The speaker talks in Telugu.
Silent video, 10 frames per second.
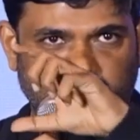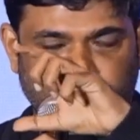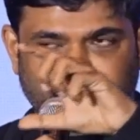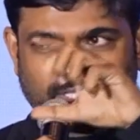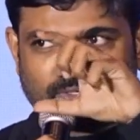
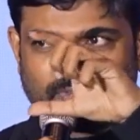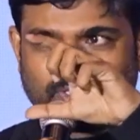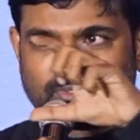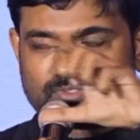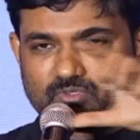మీకు ఈ
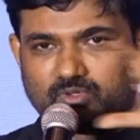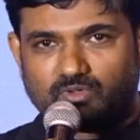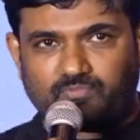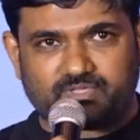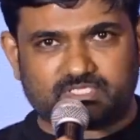
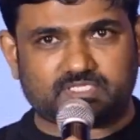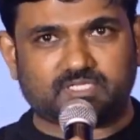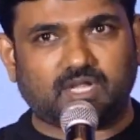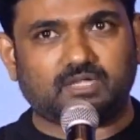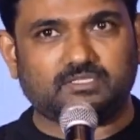రోజులలో ఫస్ట్
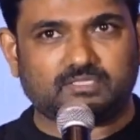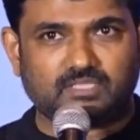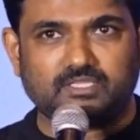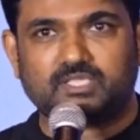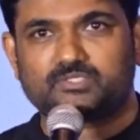కార్డు
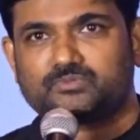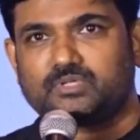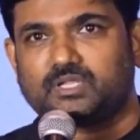తందే వేసుకున్నాను